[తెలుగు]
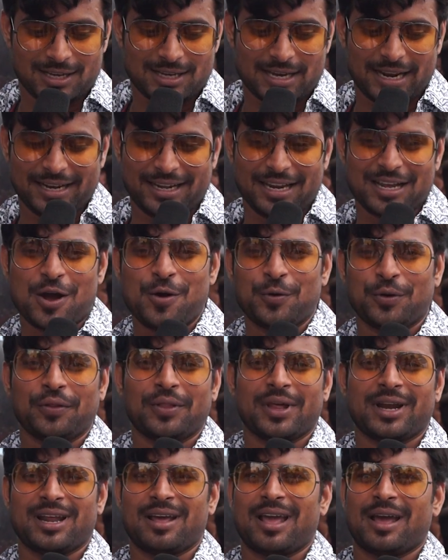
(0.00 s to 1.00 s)
కనెక్టింగ్గా uh,
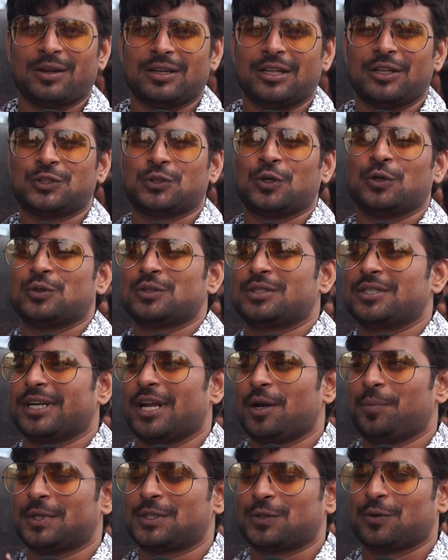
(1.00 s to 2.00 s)
ఉంటుంది అంటే ఏదో షో
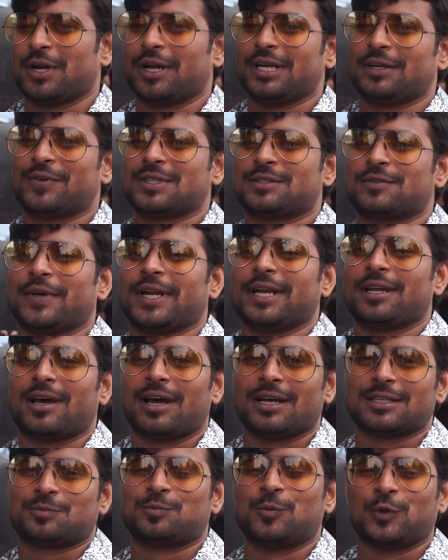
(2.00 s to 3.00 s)
చూస్తున్నట్టు అనిపించకుండా ఇట్ వాస్ వెరీ
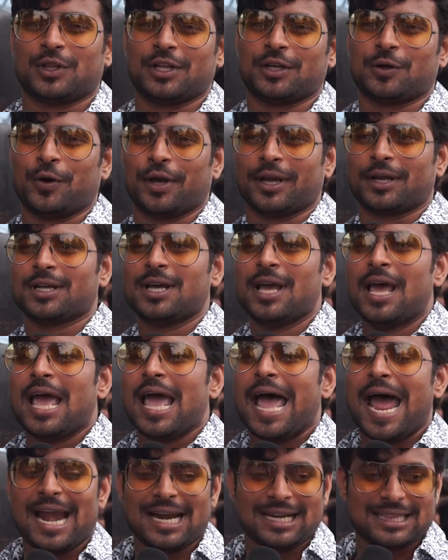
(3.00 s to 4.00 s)
స్మూత్లీ గోయింగ్
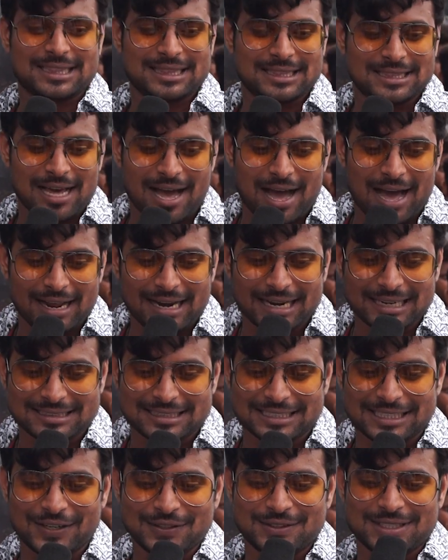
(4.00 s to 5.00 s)
అండ్
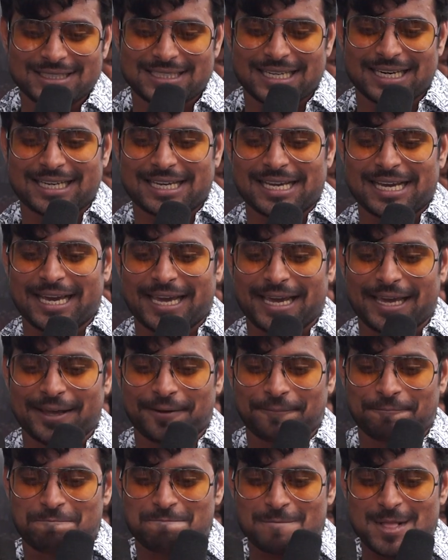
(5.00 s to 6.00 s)
తారక్ది వచ్చేసరికి
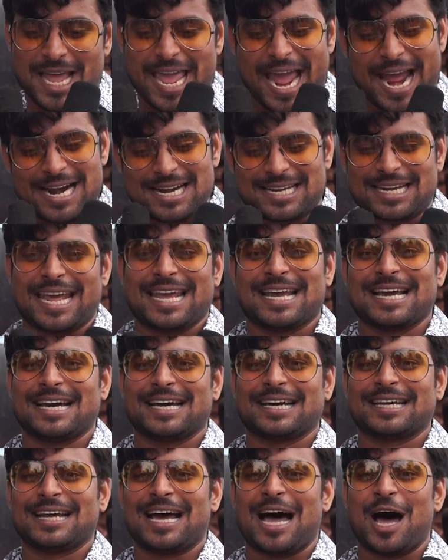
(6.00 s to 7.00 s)
యంగ్
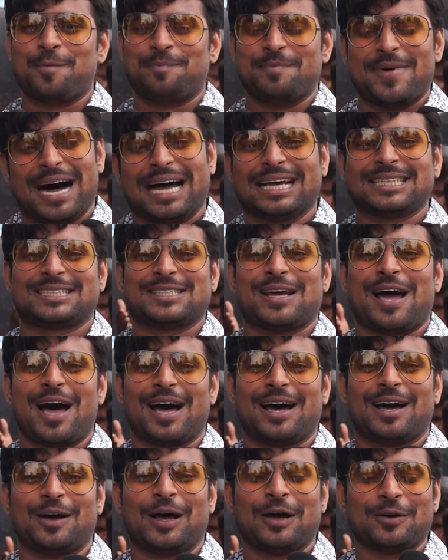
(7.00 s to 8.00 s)
టైగర్ ఆ మాస్
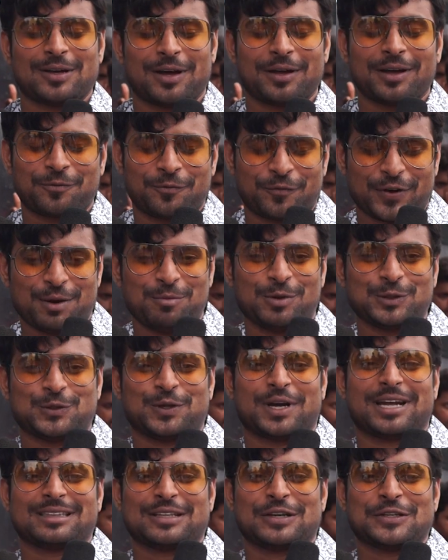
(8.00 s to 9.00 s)
ఫ్రేమ్లో
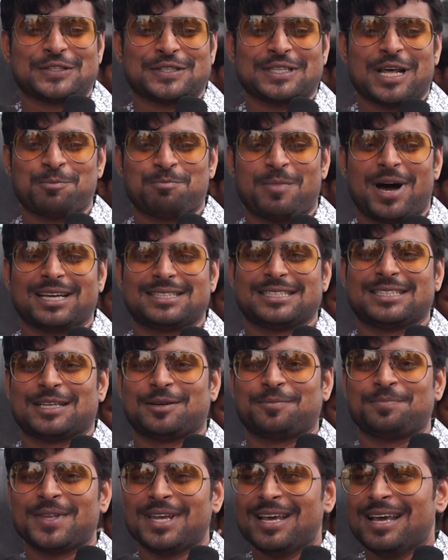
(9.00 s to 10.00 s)
చూడగానే తెలుస్తుంది ఆ
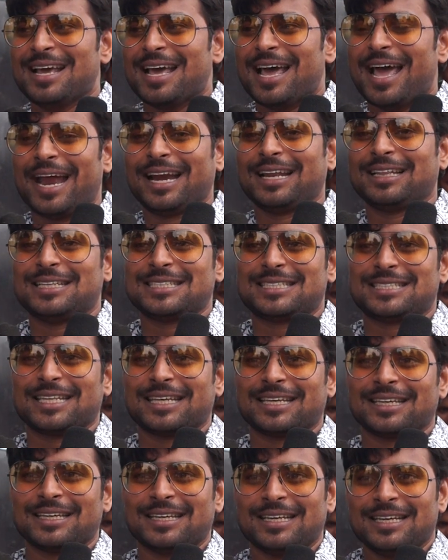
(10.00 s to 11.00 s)
మాసిజం అండ్ దిస్
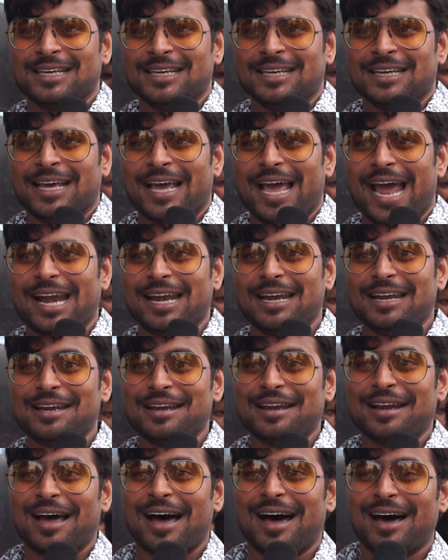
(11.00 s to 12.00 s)
థింగ్ అండ్
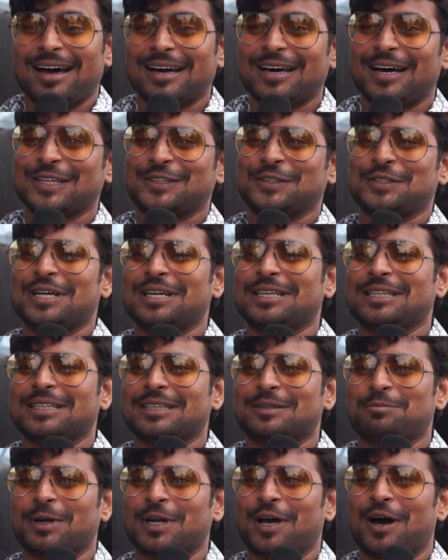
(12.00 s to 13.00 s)
నాగా వచ్చిన
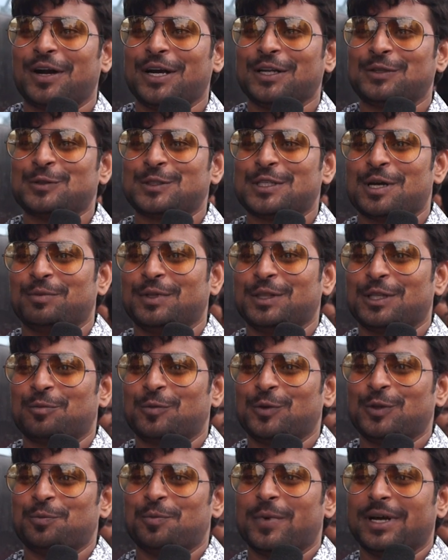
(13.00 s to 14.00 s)
మనం ఆల్రెడీ చూసాం
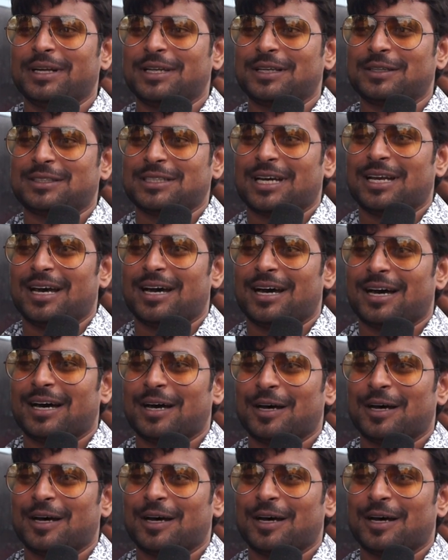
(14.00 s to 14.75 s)
ఇంతకుముందు మనకి చాలా